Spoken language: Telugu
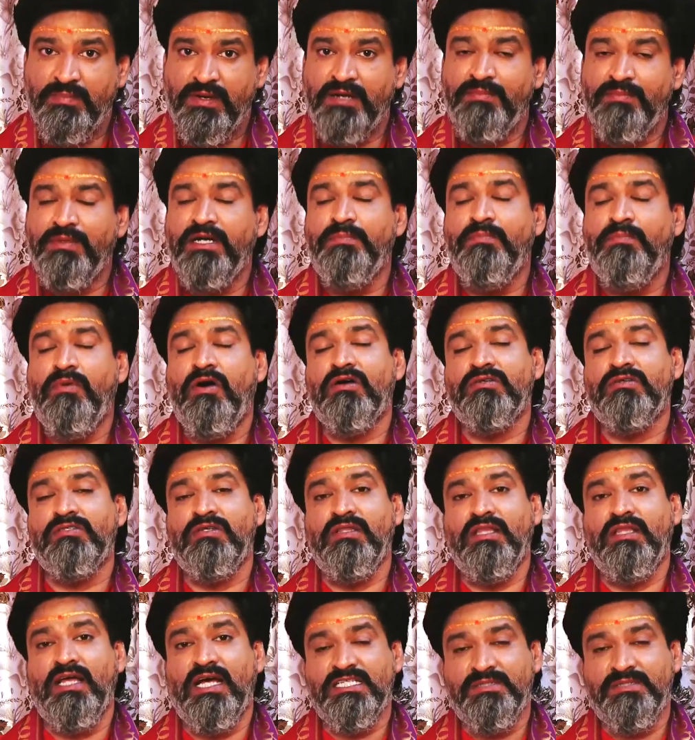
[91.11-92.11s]
పిరమిడ్
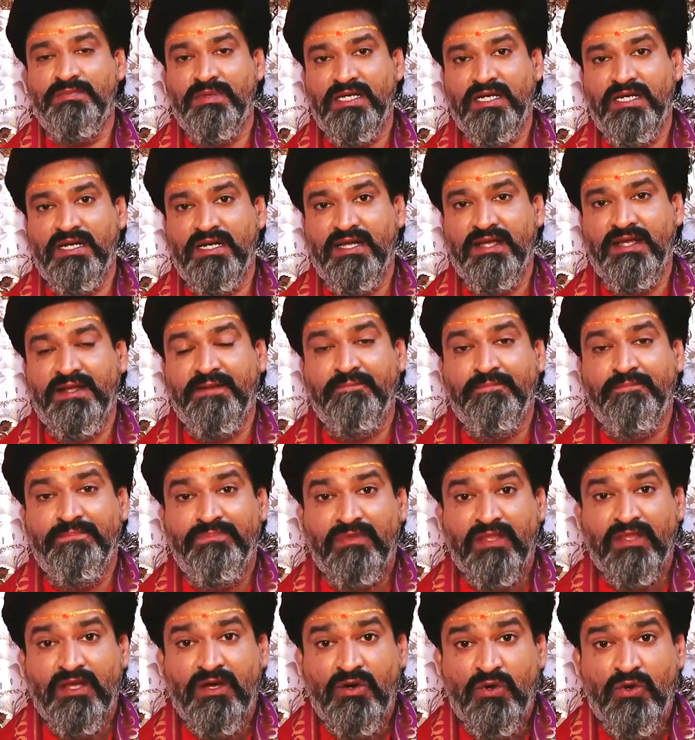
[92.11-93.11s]
బాక్స్ను దాచిపెట్టండి
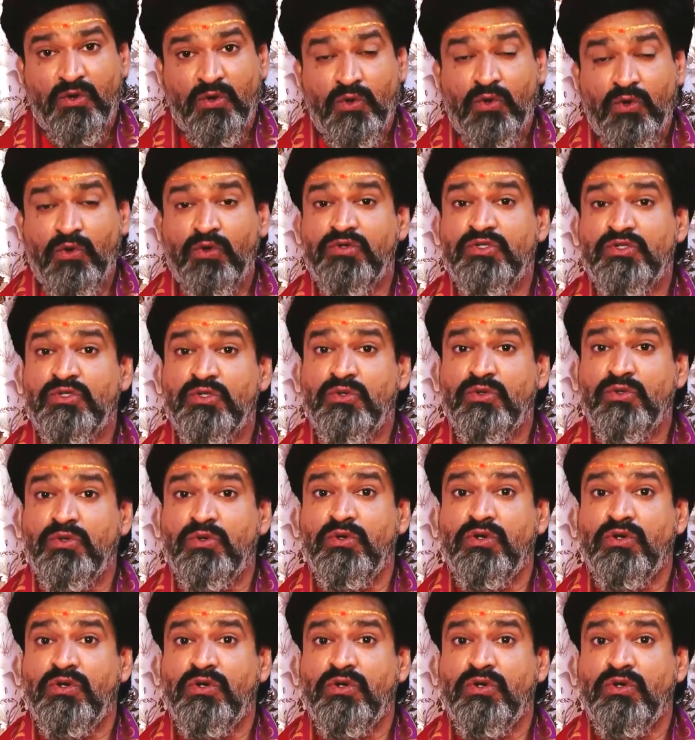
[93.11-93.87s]
రోజు